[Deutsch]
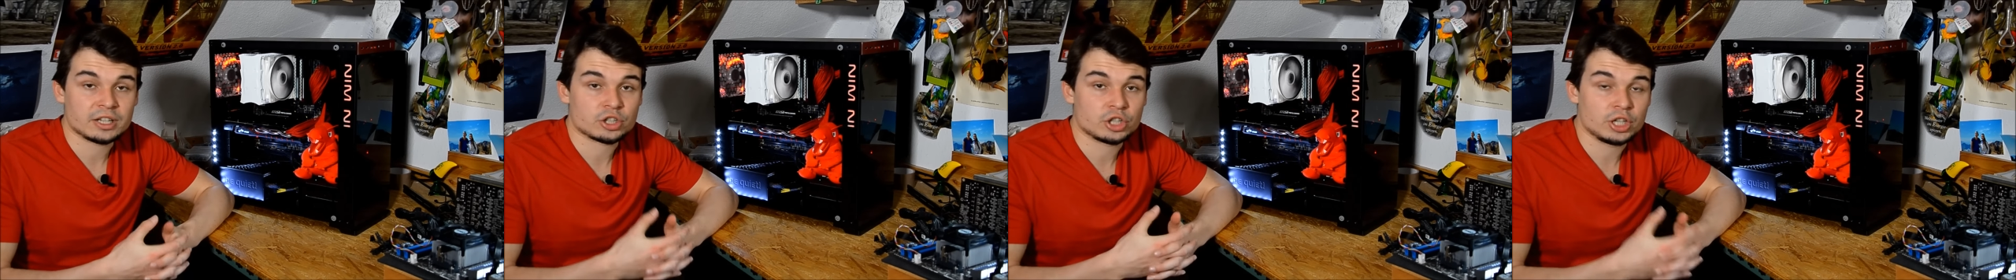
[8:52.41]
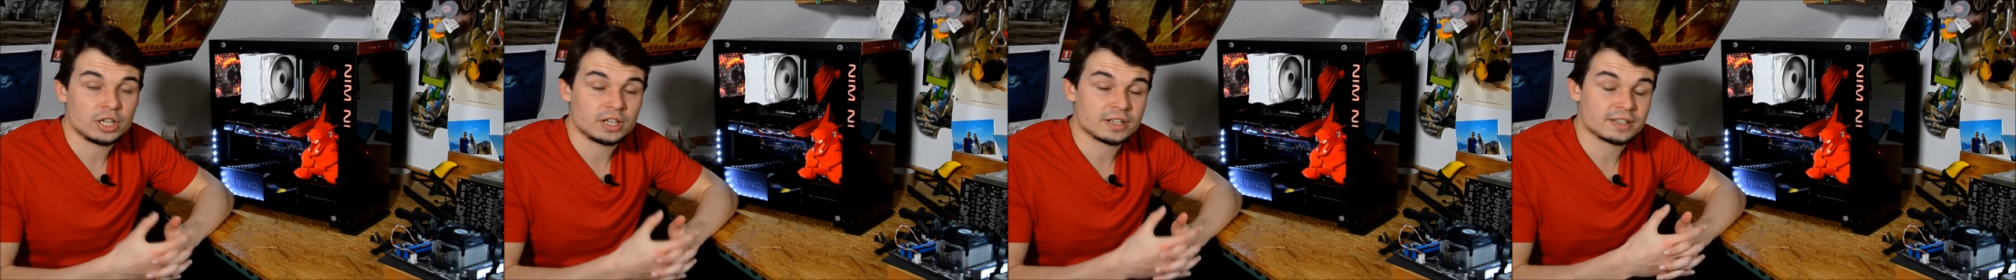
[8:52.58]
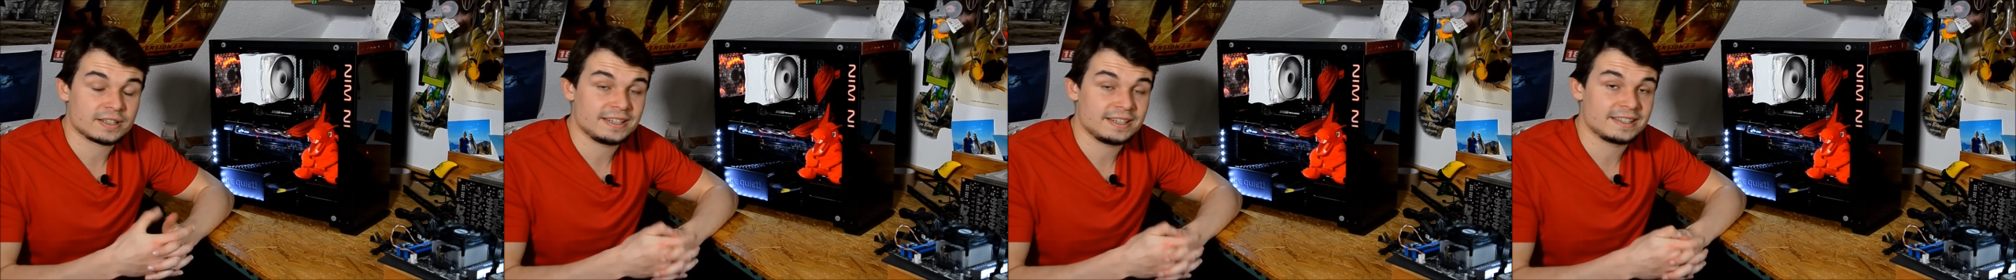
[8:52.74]

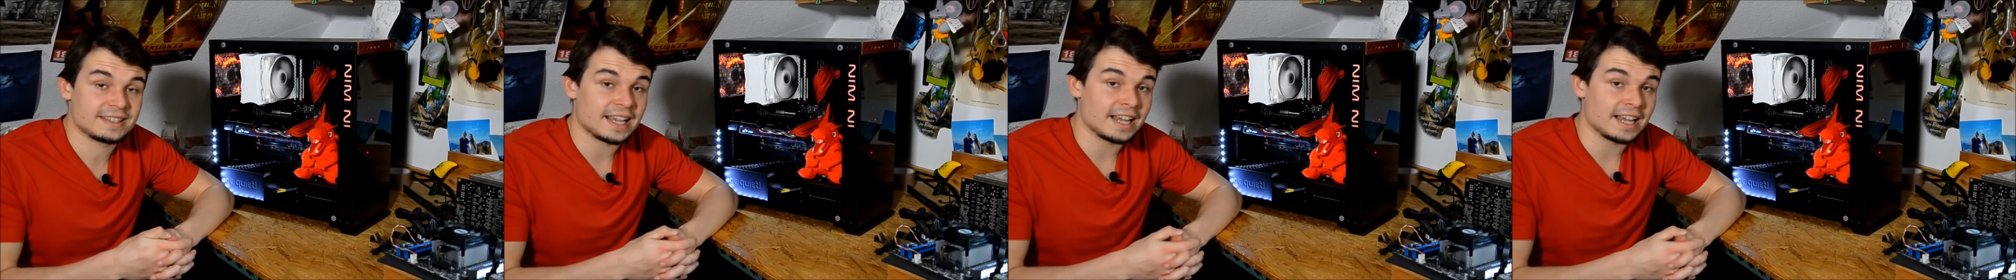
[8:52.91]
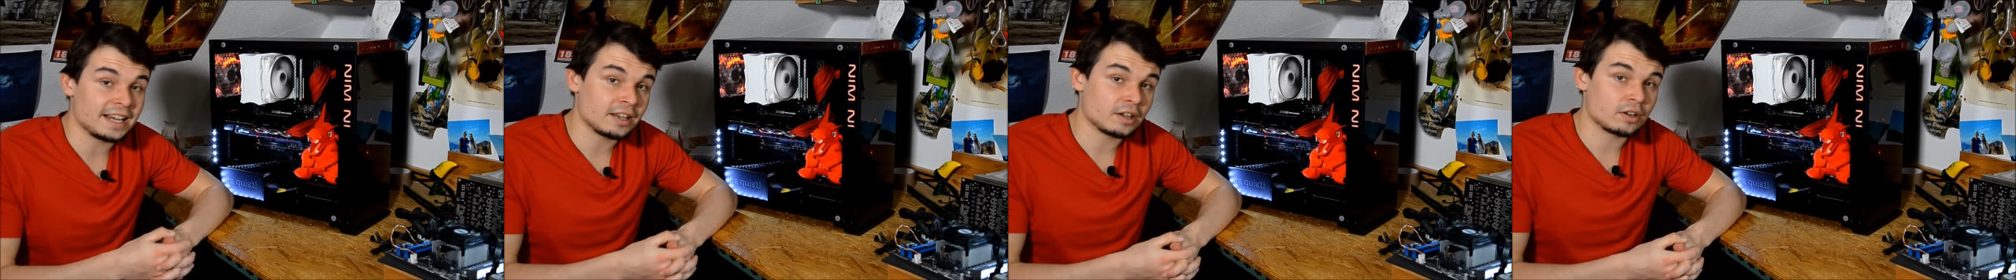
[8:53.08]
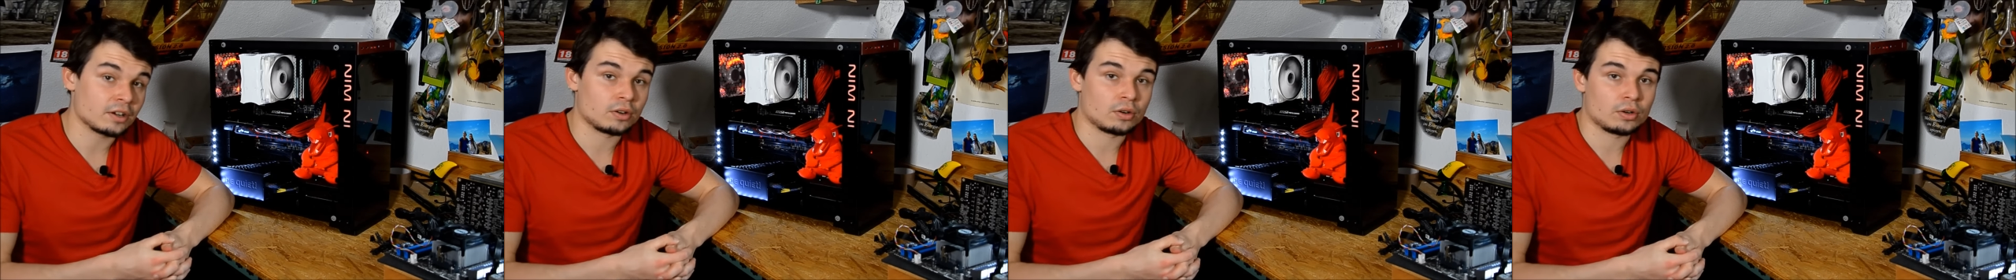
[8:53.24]
schickes
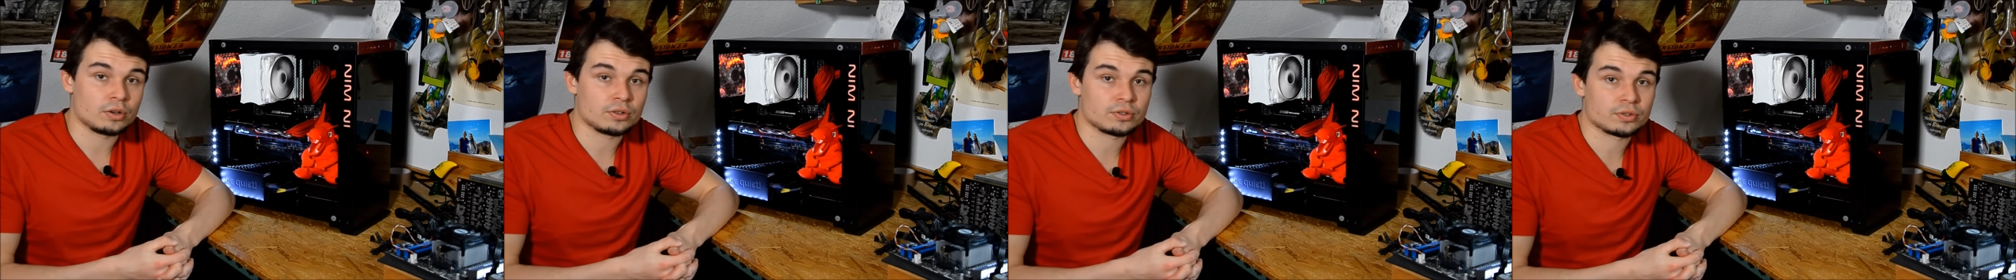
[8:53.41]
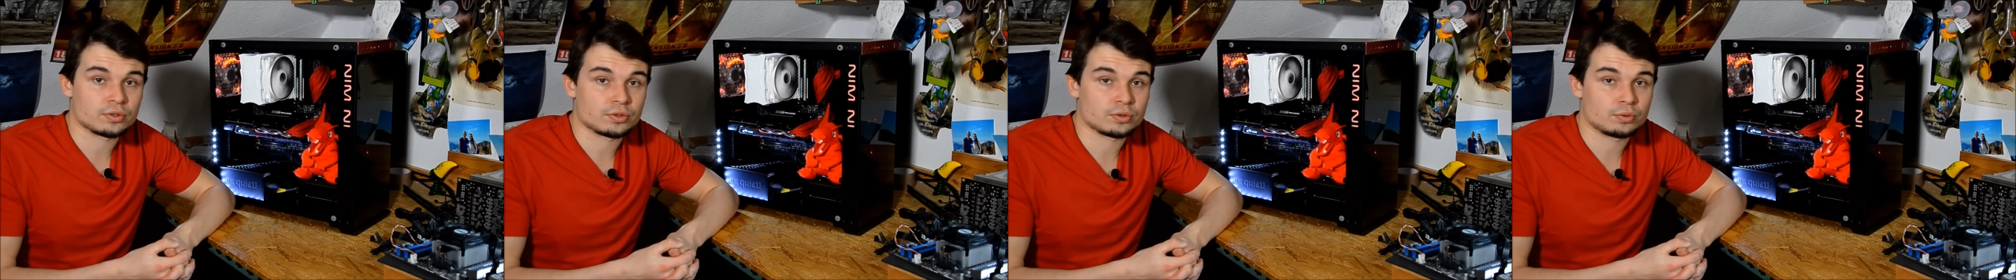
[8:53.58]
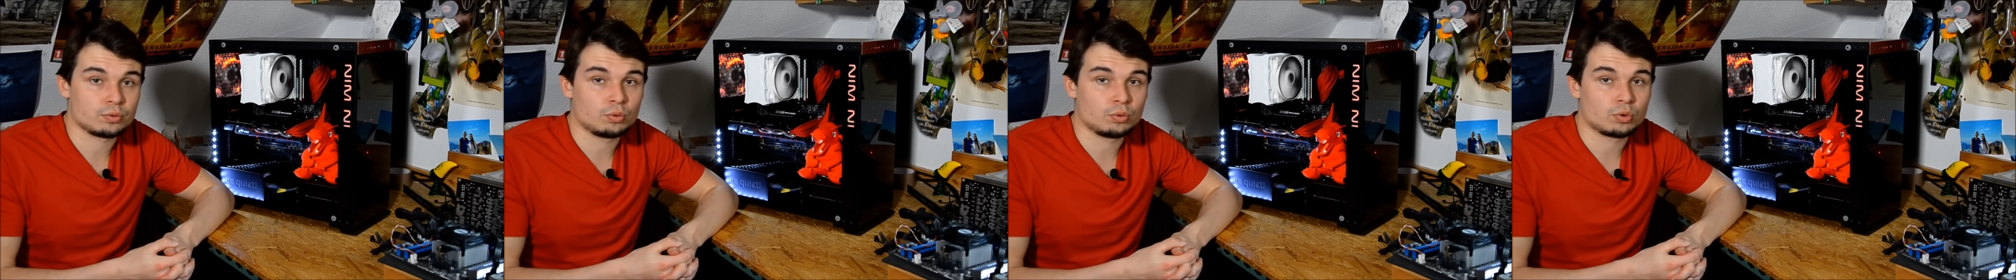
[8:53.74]
Designergehäuse
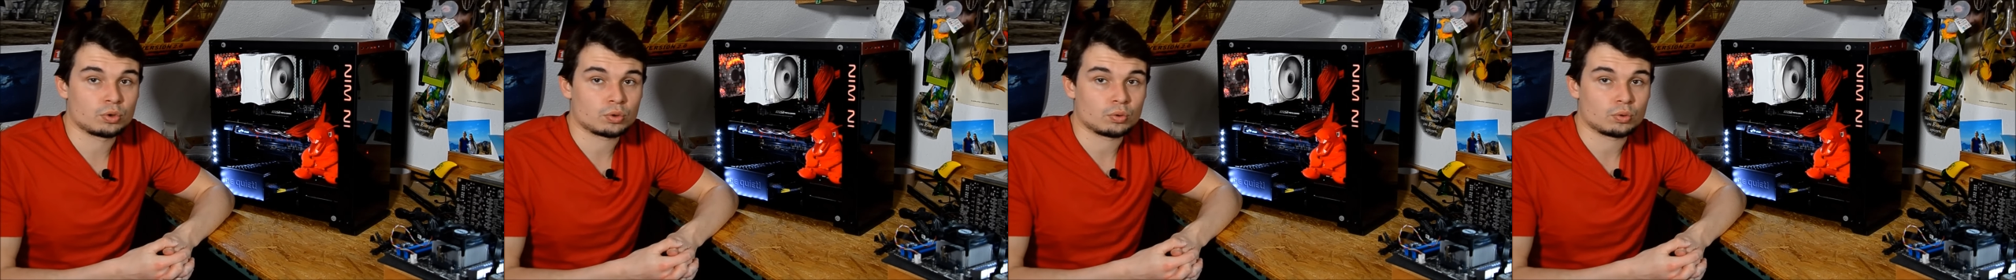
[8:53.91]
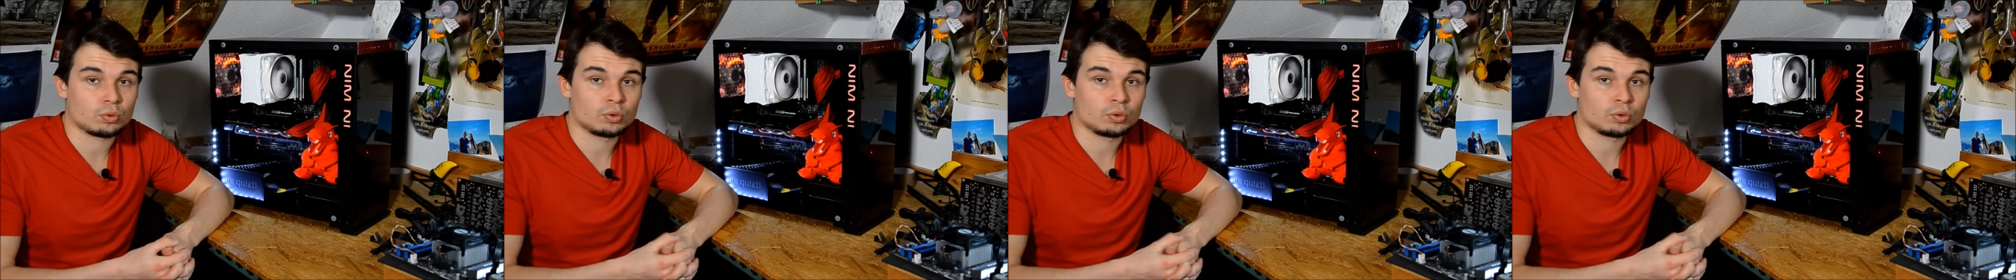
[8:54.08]
sucht